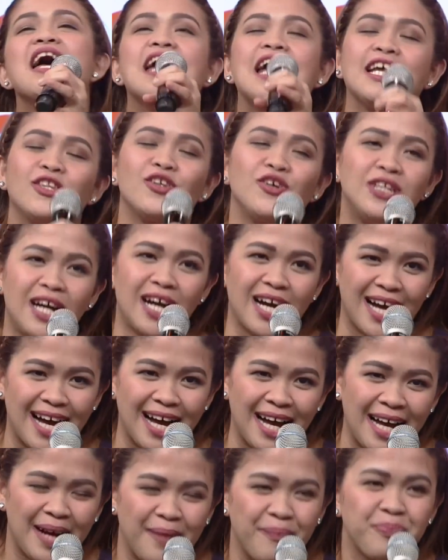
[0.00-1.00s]
ito na nga.
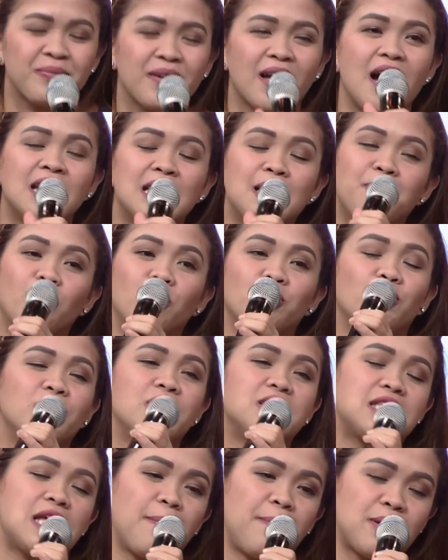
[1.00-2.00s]
Ang napul ko
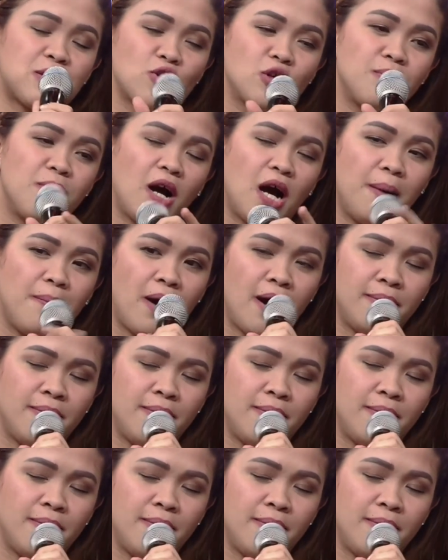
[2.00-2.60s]
this episode mga ma'am,